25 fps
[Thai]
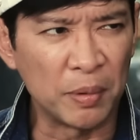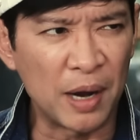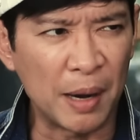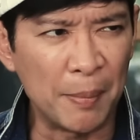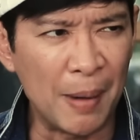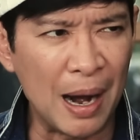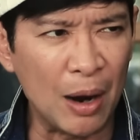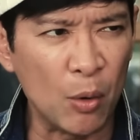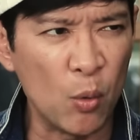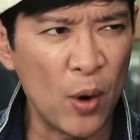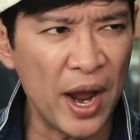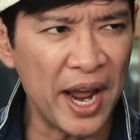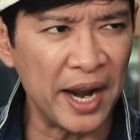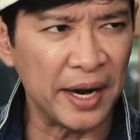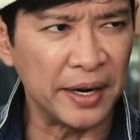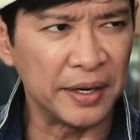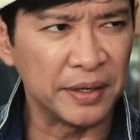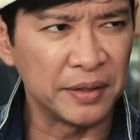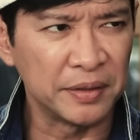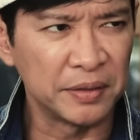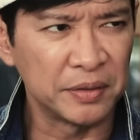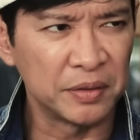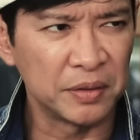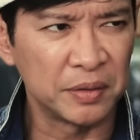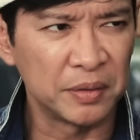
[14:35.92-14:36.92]
อมขมังเวท
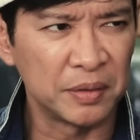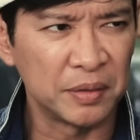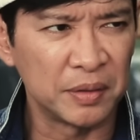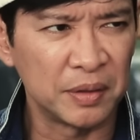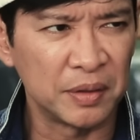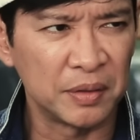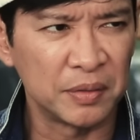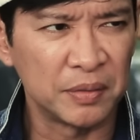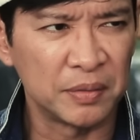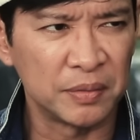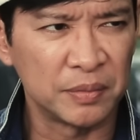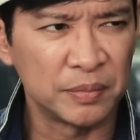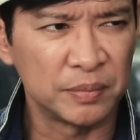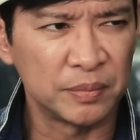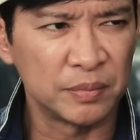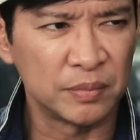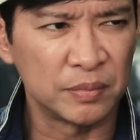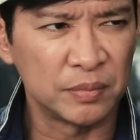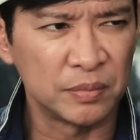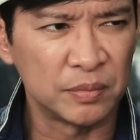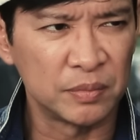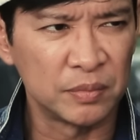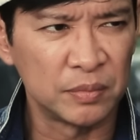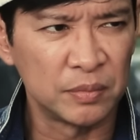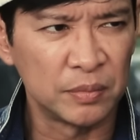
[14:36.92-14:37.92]
จอมขมังเวทแบ
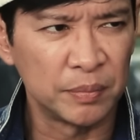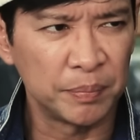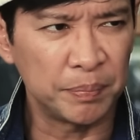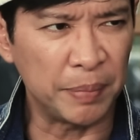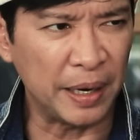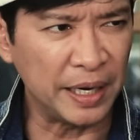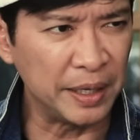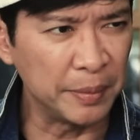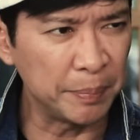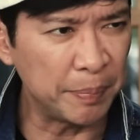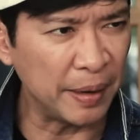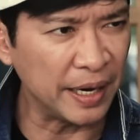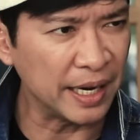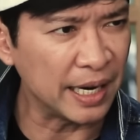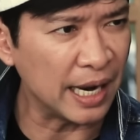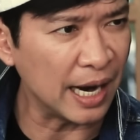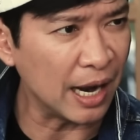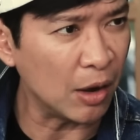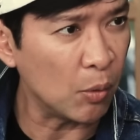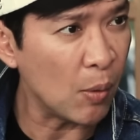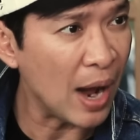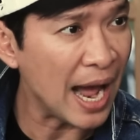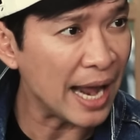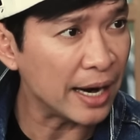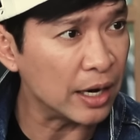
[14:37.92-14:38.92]
บเล่นแร่เป็นพ
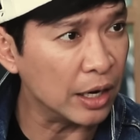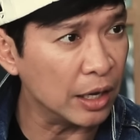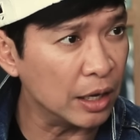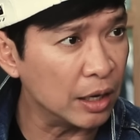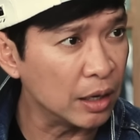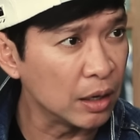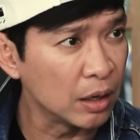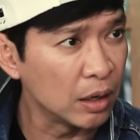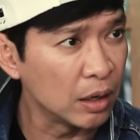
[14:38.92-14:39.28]
ระวาดเหรอ